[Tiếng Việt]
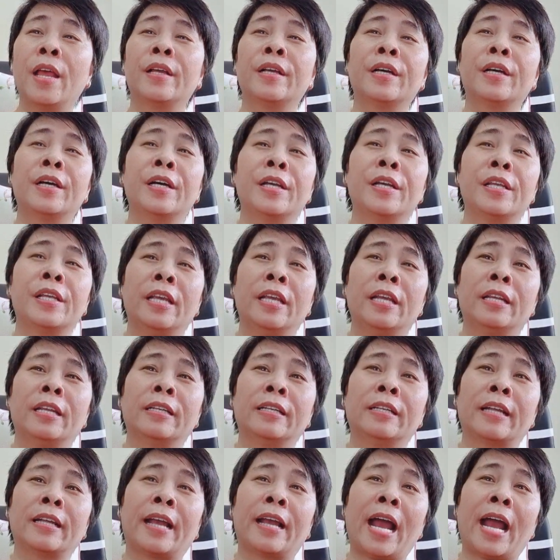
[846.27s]
người
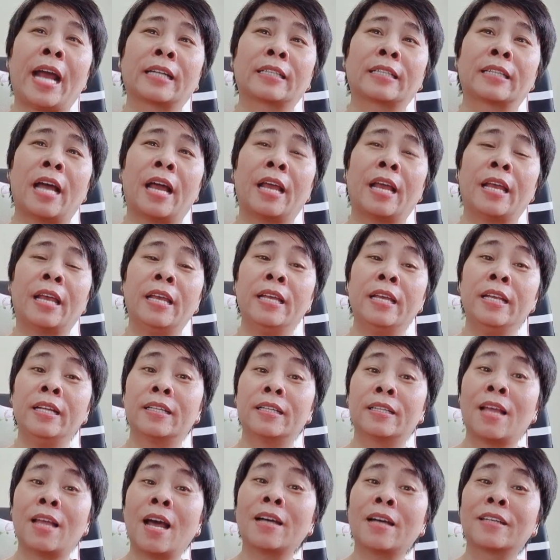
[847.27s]
nhìn càng thấy
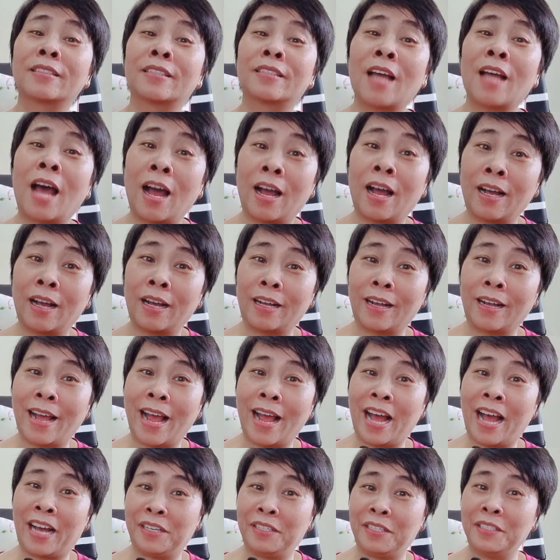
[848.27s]
thất thần
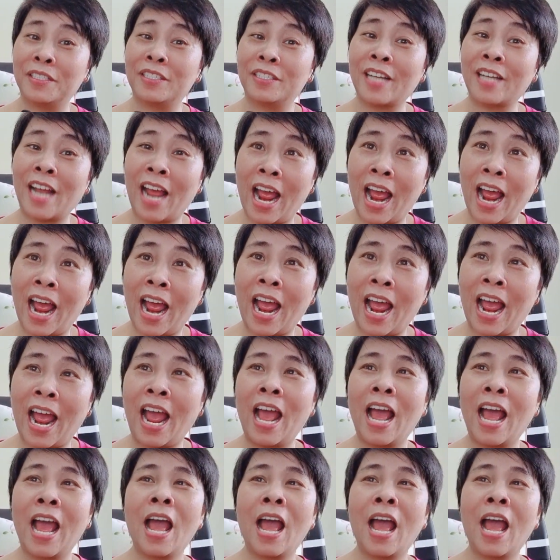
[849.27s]
hẳn ra